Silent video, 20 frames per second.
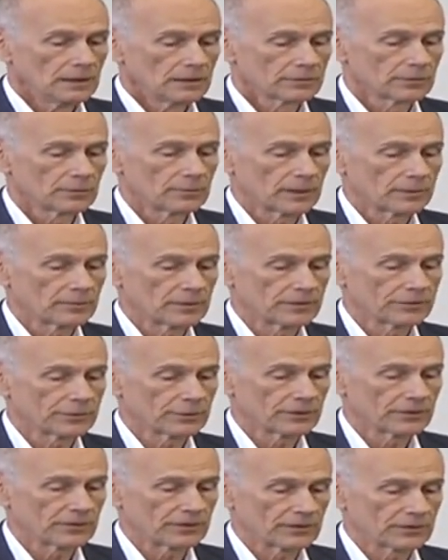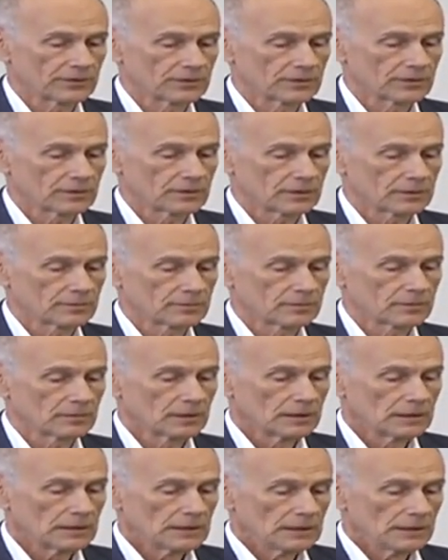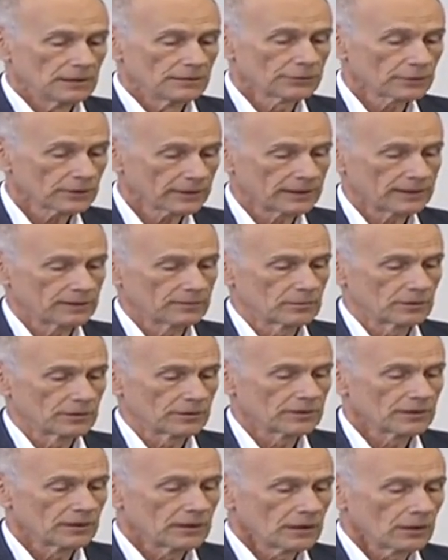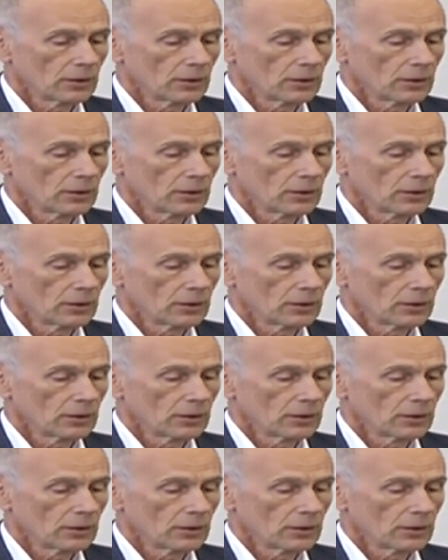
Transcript: wo man mit Vorsicht ähm, vorgehen muss.